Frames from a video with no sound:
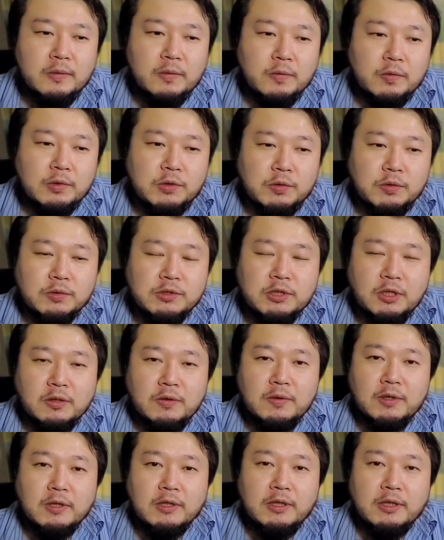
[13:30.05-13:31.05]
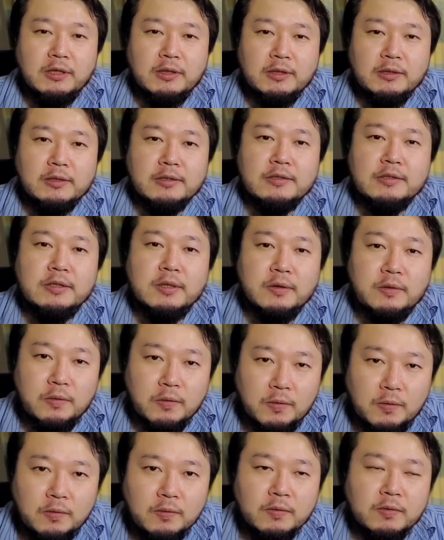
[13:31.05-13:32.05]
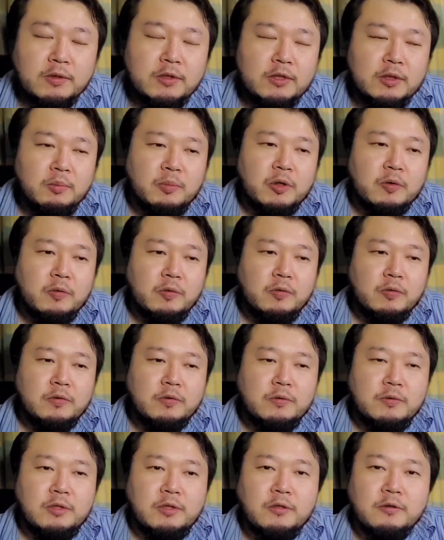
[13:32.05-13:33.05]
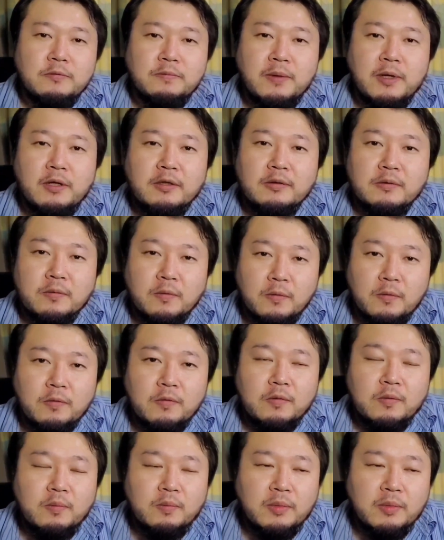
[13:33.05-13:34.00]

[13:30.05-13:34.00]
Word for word: オーディオジャックがないんですけど、このクーリングファンの、